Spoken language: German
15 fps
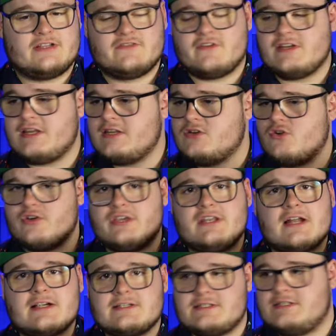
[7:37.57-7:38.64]
Es waren ja die
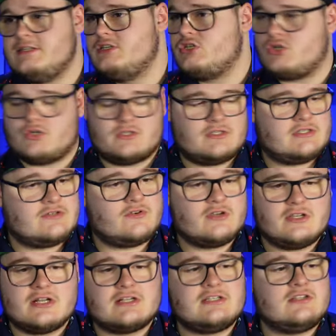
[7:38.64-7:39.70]
Original-T-Shirts, das
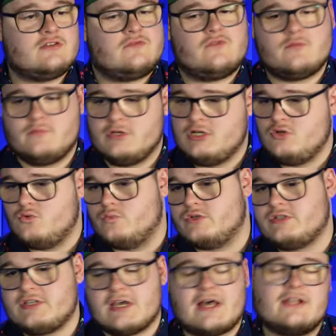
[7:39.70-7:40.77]
Original-T-Shirt von Billy
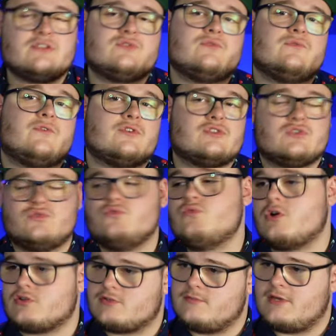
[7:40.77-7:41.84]
Loomis, der Anzug von Stu
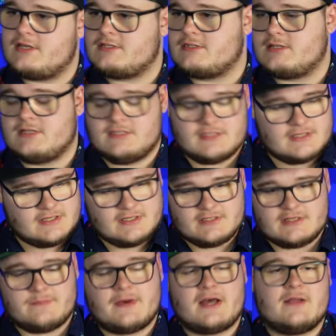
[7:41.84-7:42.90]
aus dem ersten Teil, dieser,
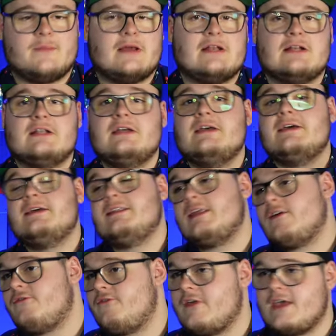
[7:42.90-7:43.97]
dieser Bademantel,
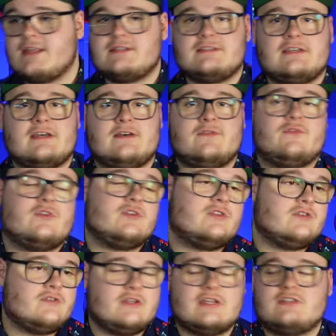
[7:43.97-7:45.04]
der Fernseher,
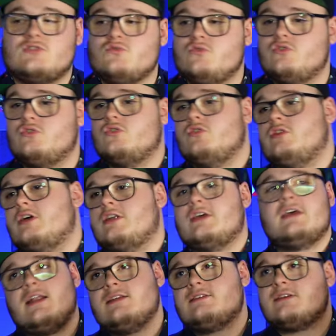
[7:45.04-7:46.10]
von der Stu getötet hat.
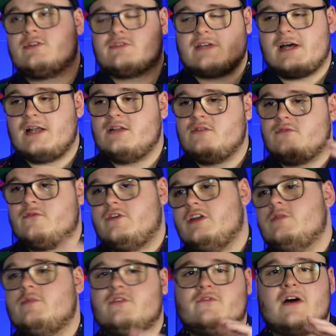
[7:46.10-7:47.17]
Alles aus allen
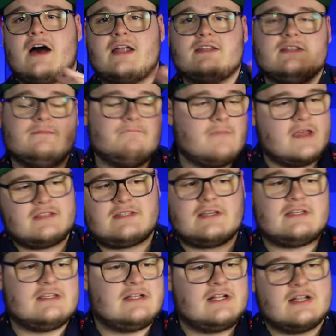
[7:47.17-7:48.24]
Filmen waren die Messer,
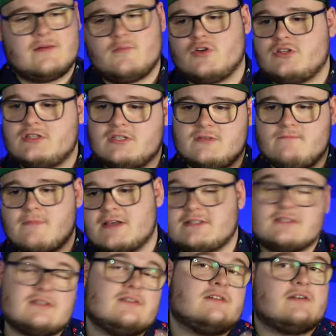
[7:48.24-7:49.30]
die Klamotten, die
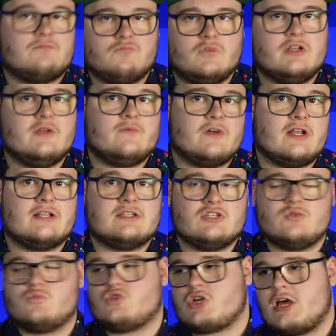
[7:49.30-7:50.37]
Masken, in dem Fall halt nicht
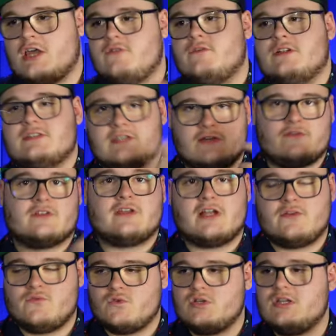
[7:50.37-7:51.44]
im Schrein, weil sie ja
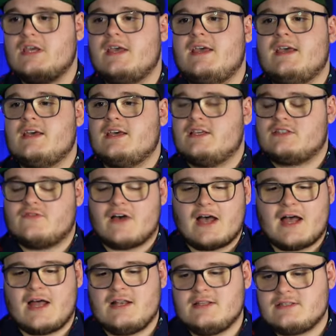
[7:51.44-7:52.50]
verteilt wurden. Es war
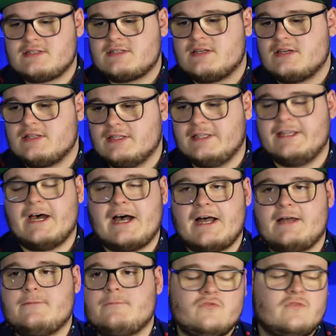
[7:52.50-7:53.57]
alles
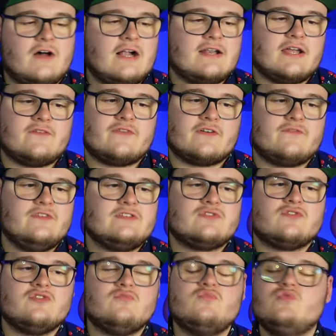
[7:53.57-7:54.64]
da und war halt einfach wie so
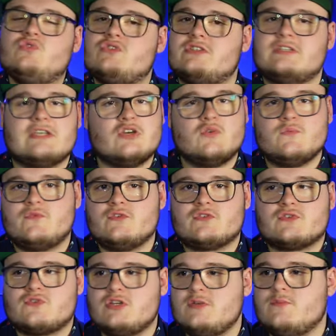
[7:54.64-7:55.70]
ein Museum für
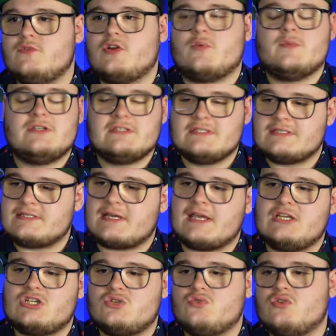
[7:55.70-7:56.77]
Scream und auch mit diesen
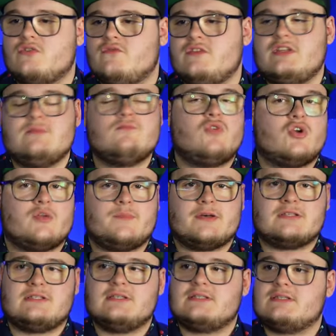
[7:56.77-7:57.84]
Zeichnungen, wie die Morde
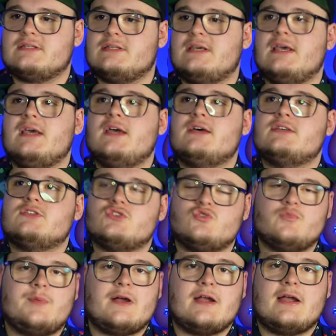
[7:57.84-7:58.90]
passiert sind
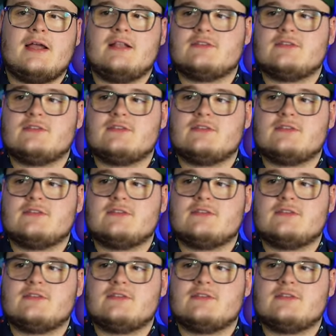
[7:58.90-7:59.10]
super geil.